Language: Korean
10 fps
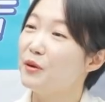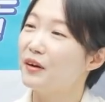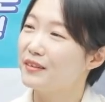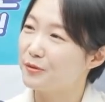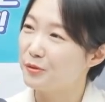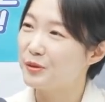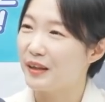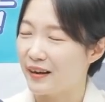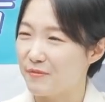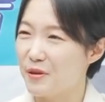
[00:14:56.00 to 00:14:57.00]
급여가 들어오는
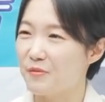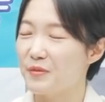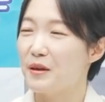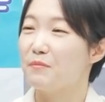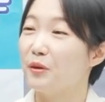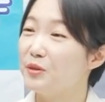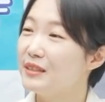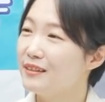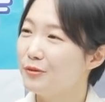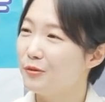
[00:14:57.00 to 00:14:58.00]
날이면
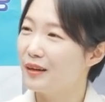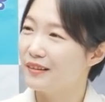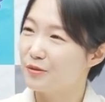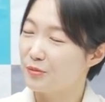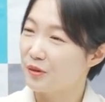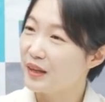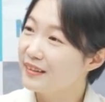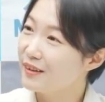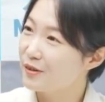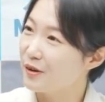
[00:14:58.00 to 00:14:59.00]
며칠 동안은 좀 더
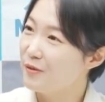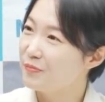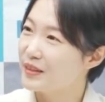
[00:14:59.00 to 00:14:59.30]
땡겨서